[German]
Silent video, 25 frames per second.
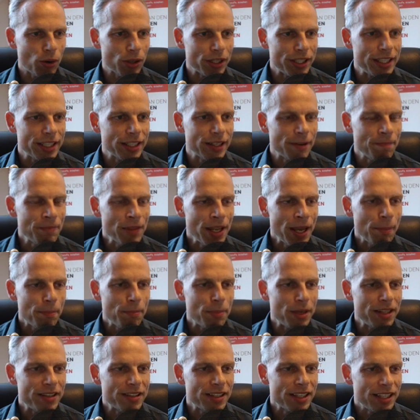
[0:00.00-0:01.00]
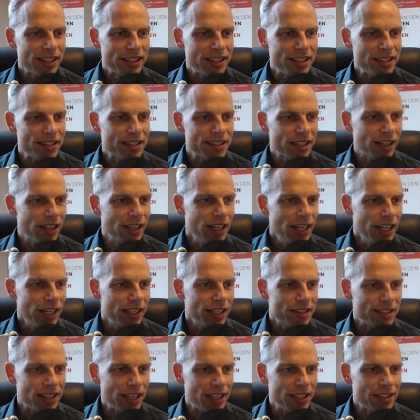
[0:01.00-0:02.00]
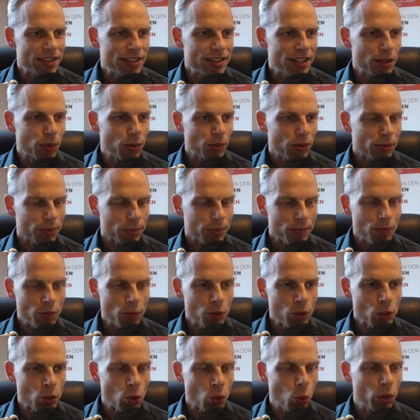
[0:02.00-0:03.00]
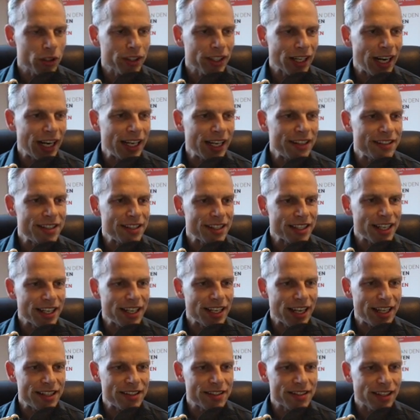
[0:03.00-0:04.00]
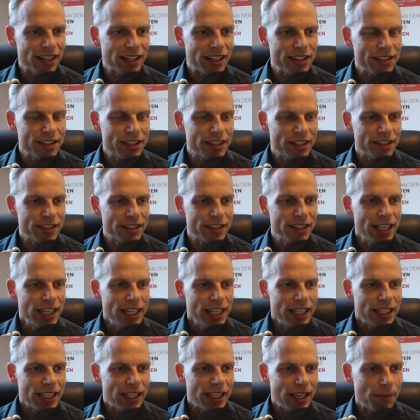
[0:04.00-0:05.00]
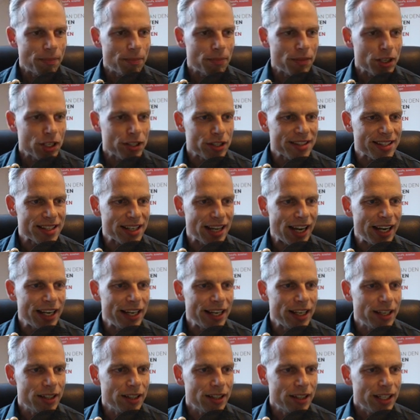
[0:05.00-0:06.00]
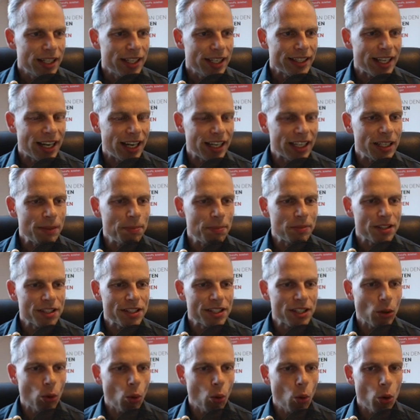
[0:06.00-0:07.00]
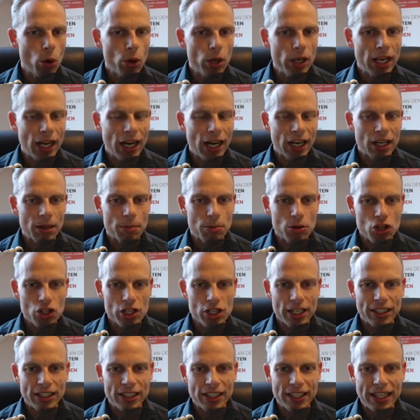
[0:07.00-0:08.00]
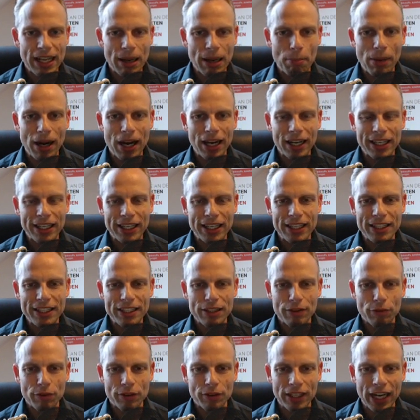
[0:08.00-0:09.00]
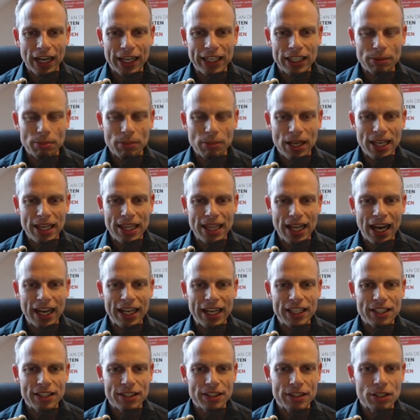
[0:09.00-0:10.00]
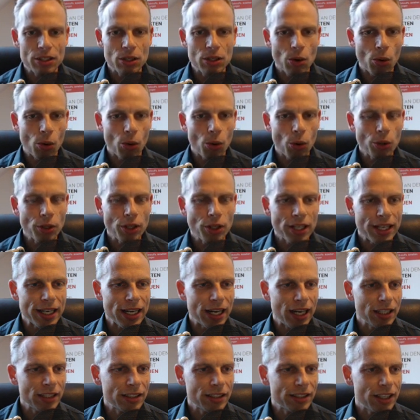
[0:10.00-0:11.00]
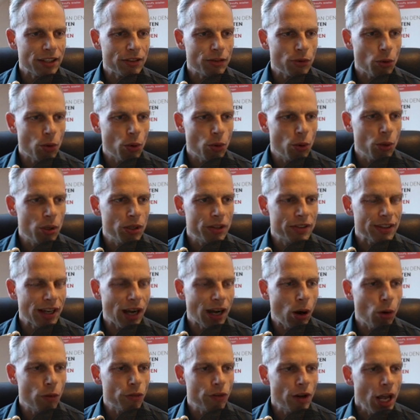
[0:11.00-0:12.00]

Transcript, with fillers: hier mit dieser 16 Uhr30 gekennzeichneten ähm, Zeile. Da gibt es die Rohöllagerbestände. Der Markt geht hier von einem leichten Rückgang des Öls auf.